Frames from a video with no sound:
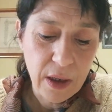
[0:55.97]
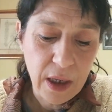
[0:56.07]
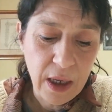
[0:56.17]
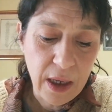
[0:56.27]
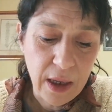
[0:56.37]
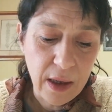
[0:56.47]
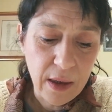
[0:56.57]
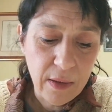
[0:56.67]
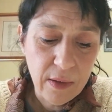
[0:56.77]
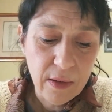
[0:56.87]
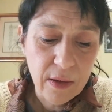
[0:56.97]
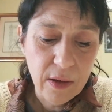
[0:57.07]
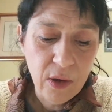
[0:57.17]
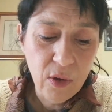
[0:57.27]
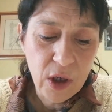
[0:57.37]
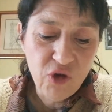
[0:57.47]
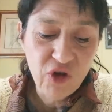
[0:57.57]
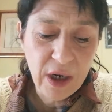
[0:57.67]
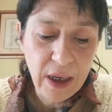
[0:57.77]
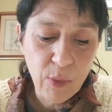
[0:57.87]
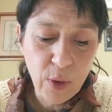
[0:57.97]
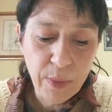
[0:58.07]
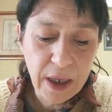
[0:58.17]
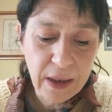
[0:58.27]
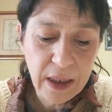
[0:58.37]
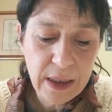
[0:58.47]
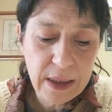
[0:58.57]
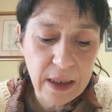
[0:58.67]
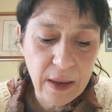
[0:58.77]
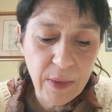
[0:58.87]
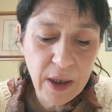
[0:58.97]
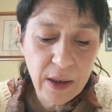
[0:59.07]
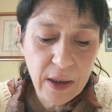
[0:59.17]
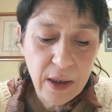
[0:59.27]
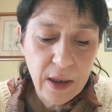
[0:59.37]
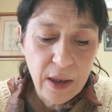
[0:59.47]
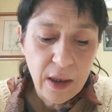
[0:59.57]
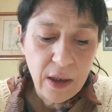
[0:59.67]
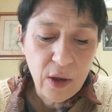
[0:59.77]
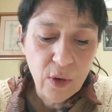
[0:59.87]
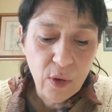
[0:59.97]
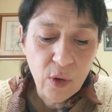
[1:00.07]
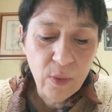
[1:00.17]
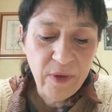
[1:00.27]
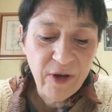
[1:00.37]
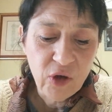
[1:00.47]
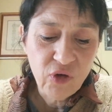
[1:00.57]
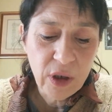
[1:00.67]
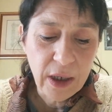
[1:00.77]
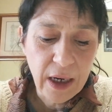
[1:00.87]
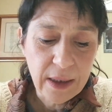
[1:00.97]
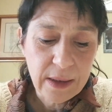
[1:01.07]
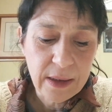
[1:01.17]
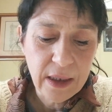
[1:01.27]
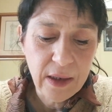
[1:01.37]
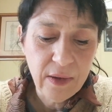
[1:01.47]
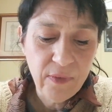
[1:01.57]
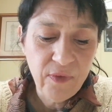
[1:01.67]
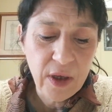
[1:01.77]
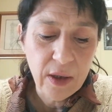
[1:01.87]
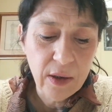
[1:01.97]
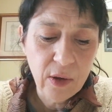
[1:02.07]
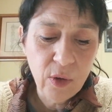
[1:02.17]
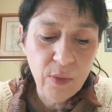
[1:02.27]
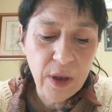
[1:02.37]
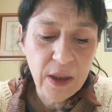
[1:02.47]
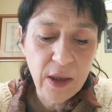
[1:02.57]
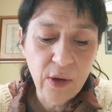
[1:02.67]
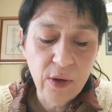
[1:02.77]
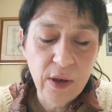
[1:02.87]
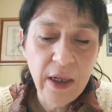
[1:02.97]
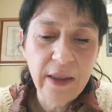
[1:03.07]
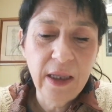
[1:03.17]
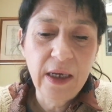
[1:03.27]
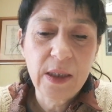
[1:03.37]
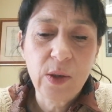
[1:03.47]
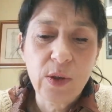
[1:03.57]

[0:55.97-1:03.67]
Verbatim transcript: e lo leggeremo in parte insieme io come faccio in classe vi commenterò il testo